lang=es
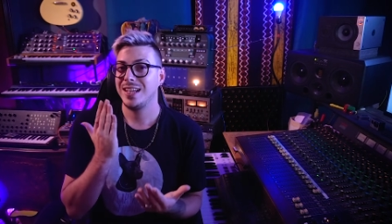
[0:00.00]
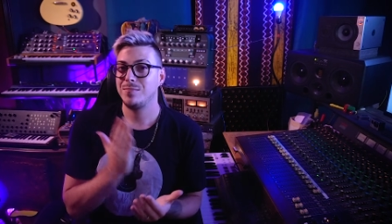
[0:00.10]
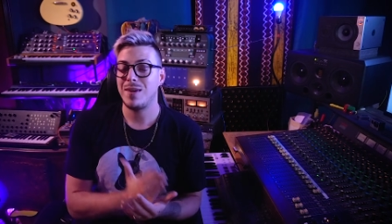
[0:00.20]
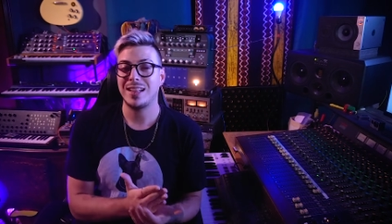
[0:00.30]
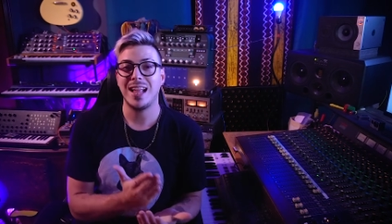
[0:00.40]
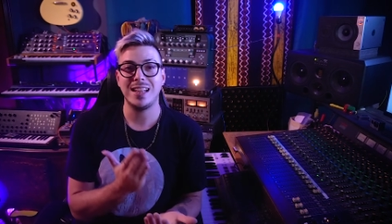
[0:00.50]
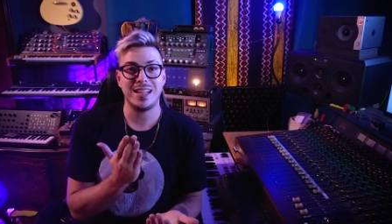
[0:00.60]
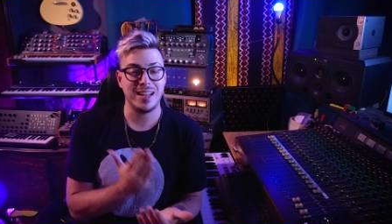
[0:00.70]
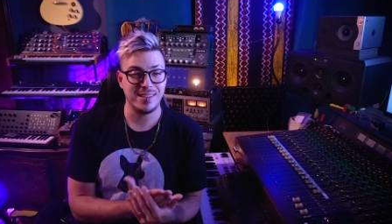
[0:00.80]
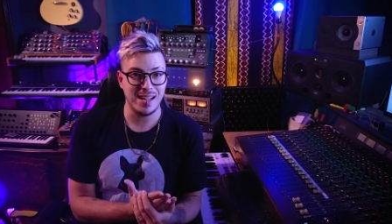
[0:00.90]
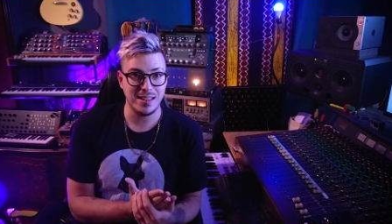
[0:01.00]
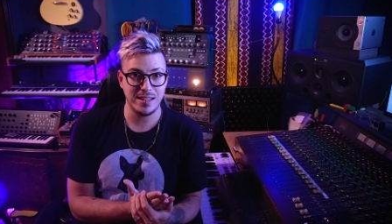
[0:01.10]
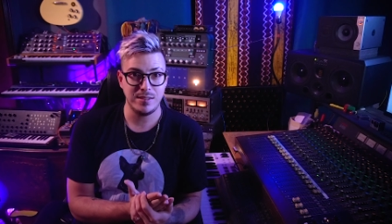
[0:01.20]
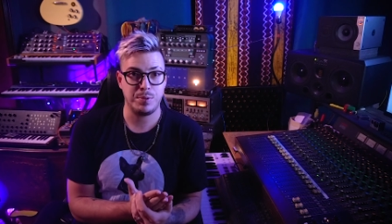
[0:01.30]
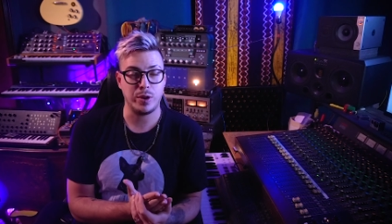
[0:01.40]
bastante
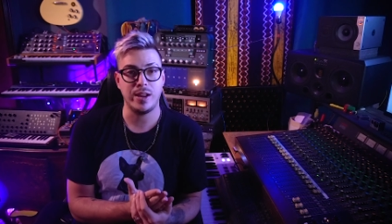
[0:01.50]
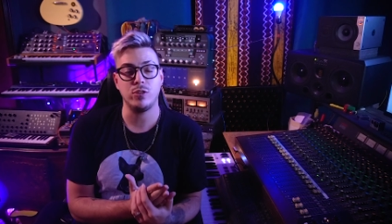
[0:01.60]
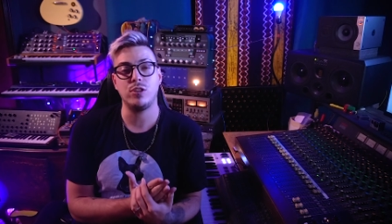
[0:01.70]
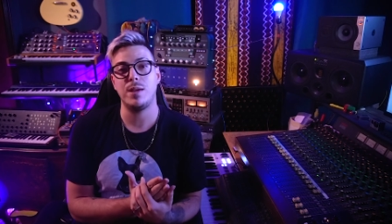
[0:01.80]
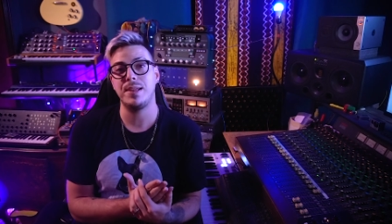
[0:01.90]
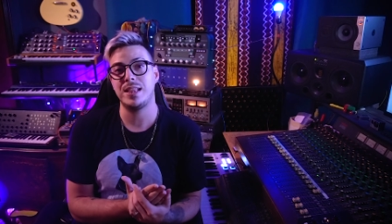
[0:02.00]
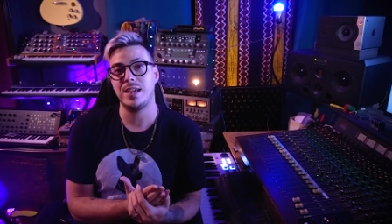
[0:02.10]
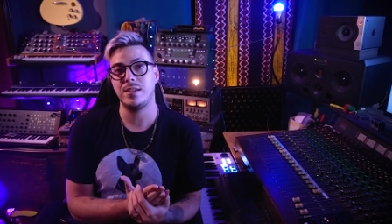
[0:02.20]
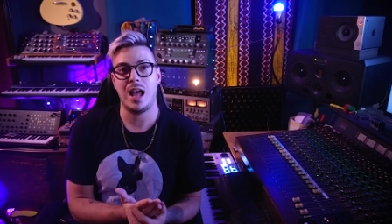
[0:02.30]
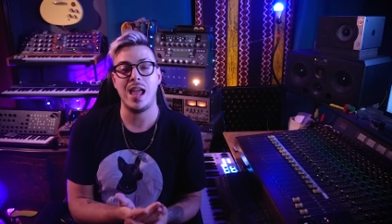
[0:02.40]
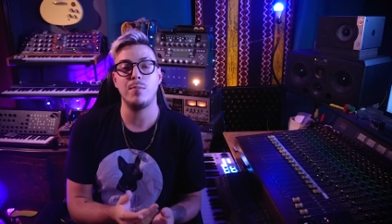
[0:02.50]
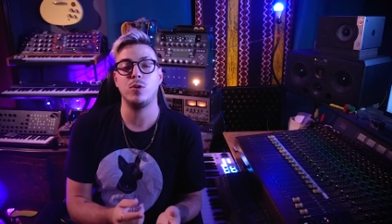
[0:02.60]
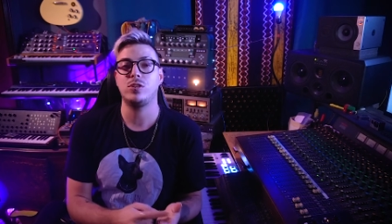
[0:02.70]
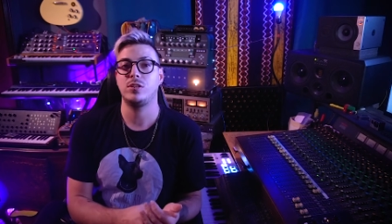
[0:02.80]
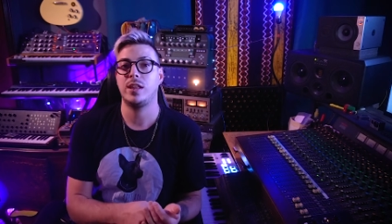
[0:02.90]
estresante porque no solamente
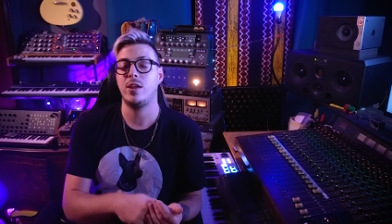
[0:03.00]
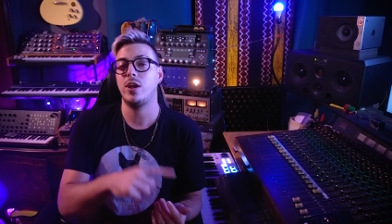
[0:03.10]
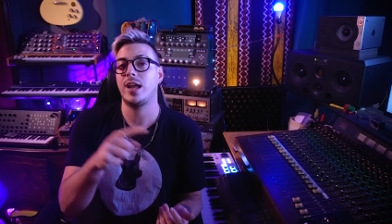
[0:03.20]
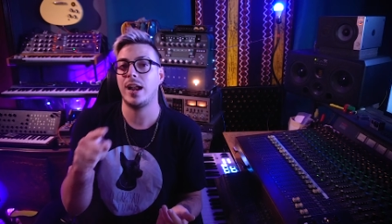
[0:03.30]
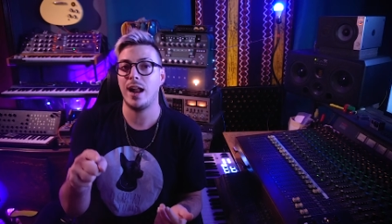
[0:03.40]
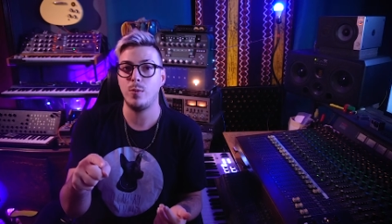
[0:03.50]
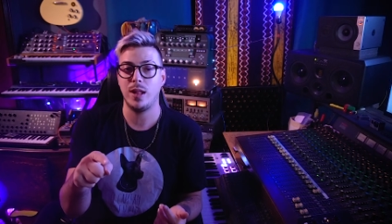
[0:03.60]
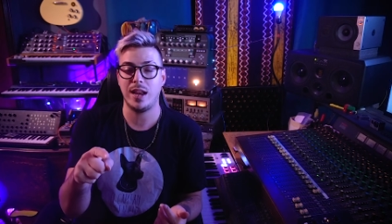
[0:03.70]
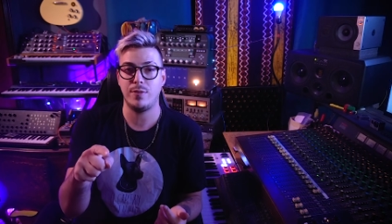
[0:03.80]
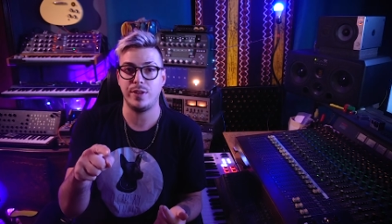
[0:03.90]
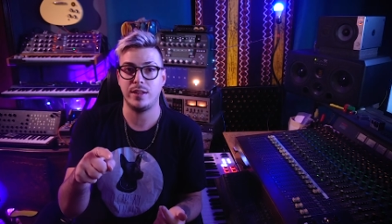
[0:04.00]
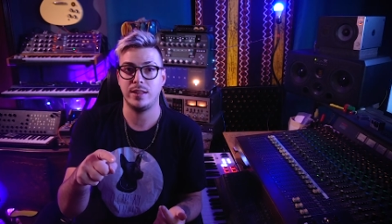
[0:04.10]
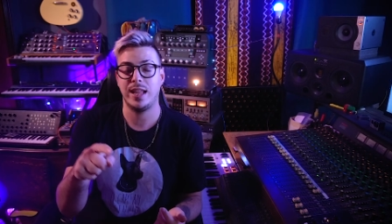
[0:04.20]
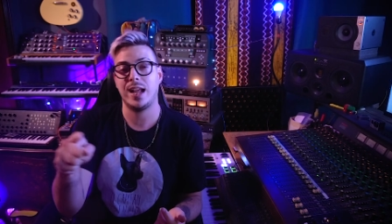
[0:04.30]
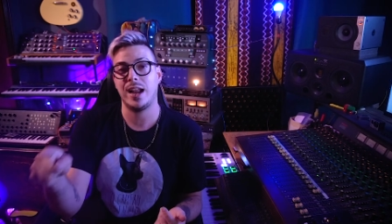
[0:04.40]
habíamos tenido que cargar una traffic,
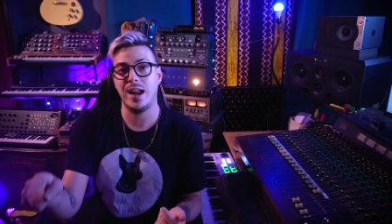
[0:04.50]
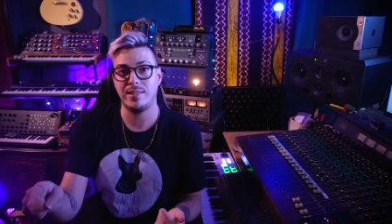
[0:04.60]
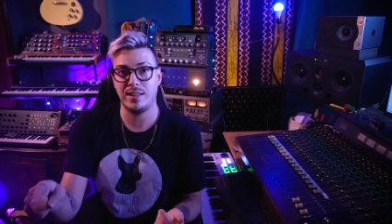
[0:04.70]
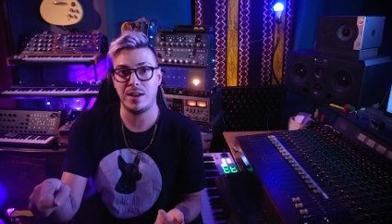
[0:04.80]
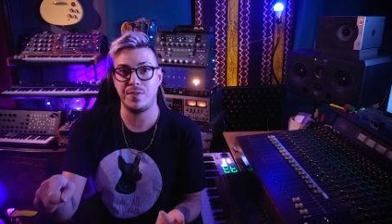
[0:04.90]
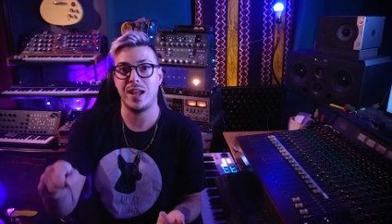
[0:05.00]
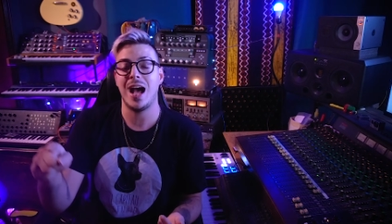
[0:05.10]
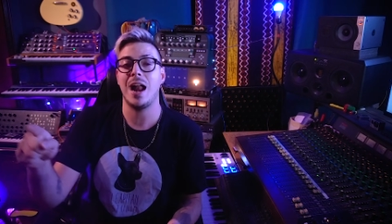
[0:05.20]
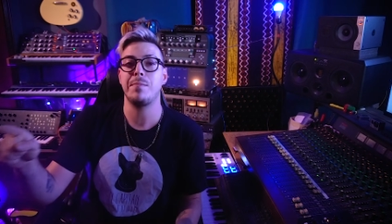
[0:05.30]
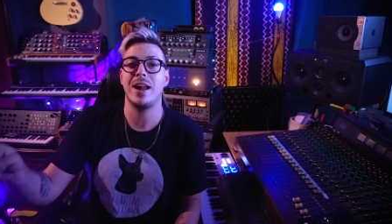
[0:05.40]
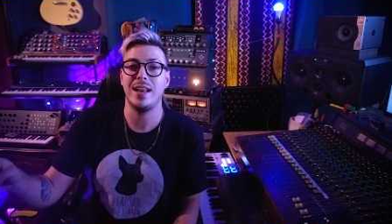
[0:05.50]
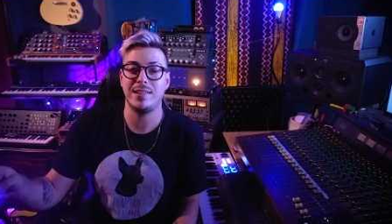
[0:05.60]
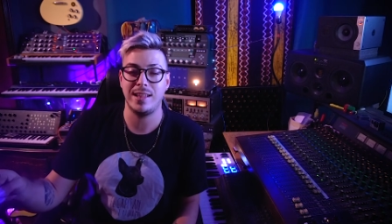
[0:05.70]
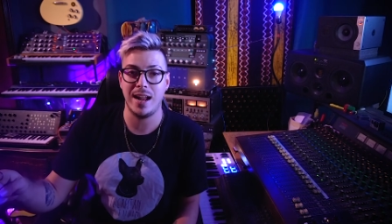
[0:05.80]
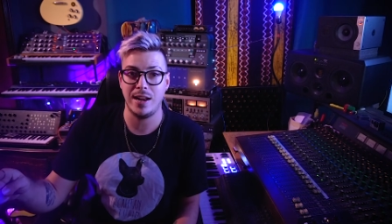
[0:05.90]
descargar esa traffic, armar el
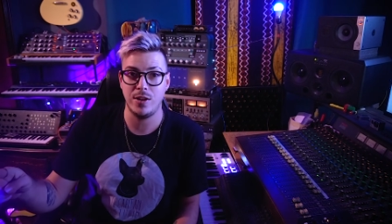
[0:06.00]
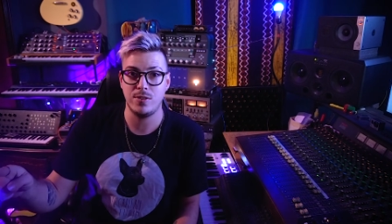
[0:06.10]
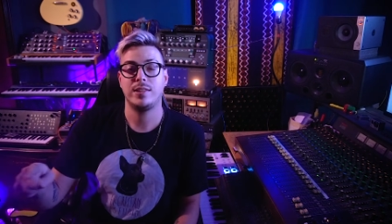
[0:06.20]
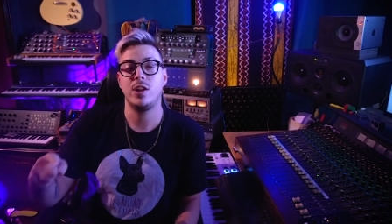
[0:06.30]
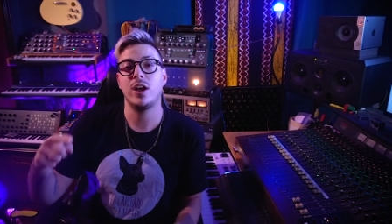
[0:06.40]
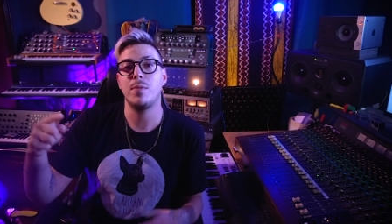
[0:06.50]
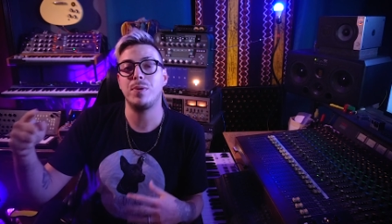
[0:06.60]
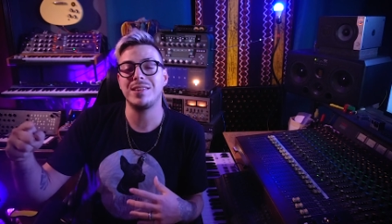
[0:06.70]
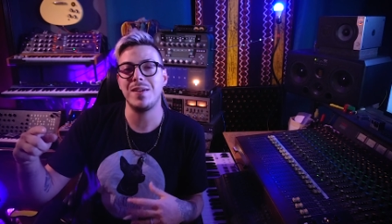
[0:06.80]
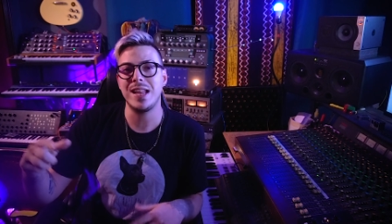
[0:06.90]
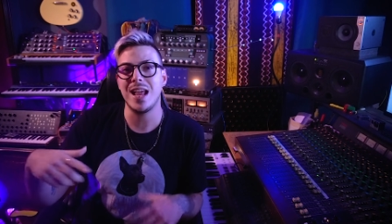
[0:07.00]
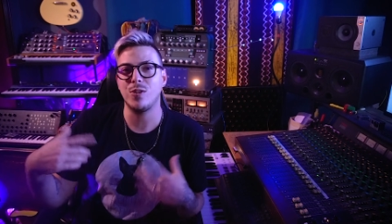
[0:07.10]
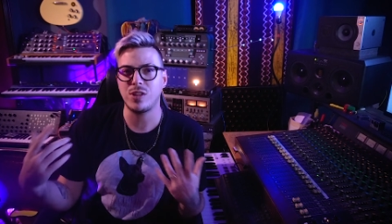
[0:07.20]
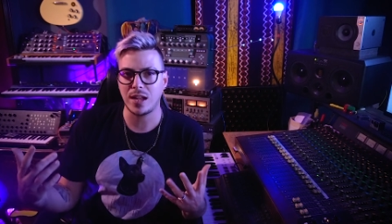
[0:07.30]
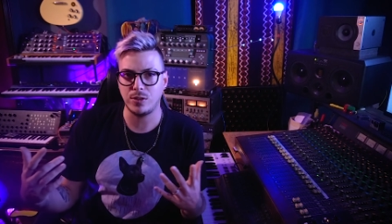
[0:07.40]
escenario, sino que después se venían
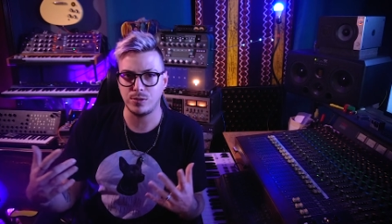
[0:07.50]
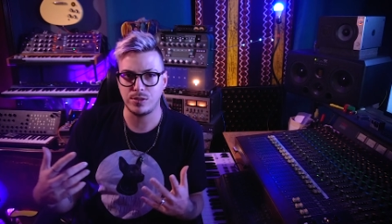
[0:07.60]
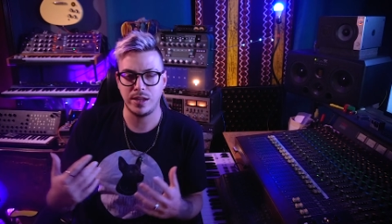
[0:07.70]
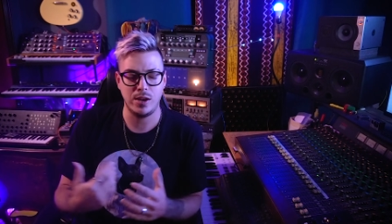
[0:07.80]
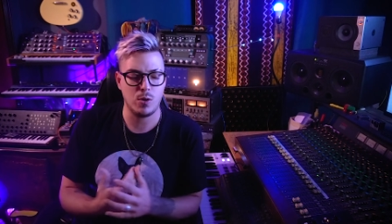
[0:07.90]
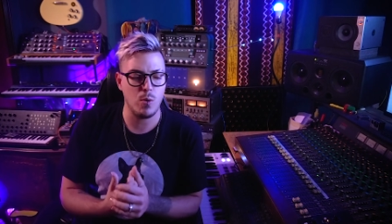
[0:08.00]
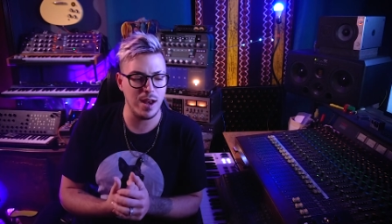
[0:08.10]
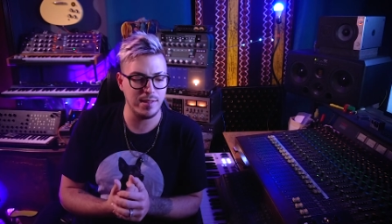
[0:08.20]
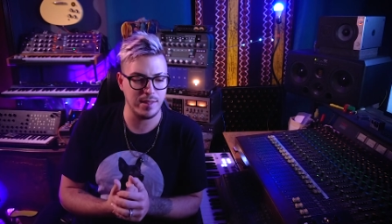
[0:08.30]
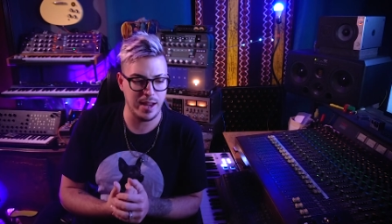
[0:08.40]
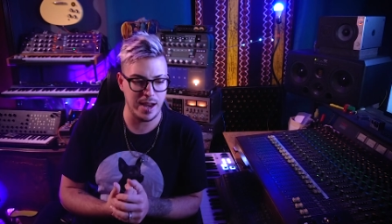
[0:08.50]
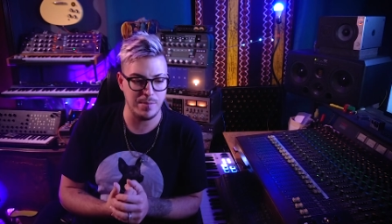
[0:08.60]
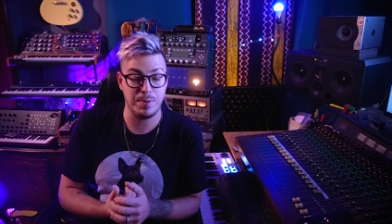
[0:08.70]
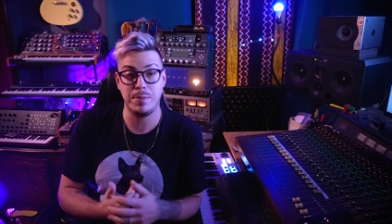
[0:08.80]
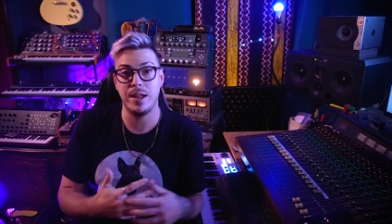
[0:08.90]
los actos, en los cuales
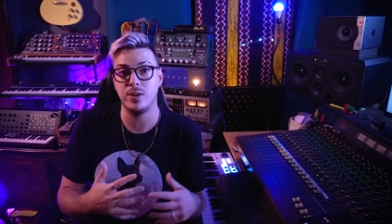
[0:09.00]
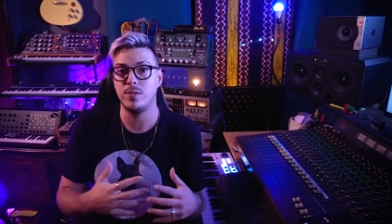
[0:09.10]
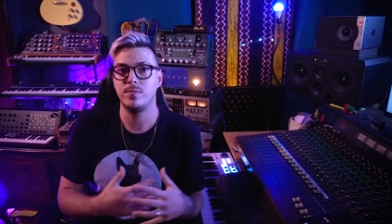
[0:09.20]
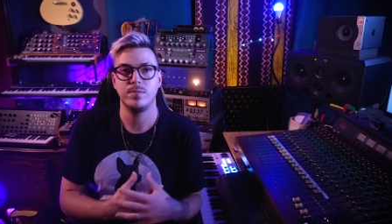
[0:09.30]
eran primero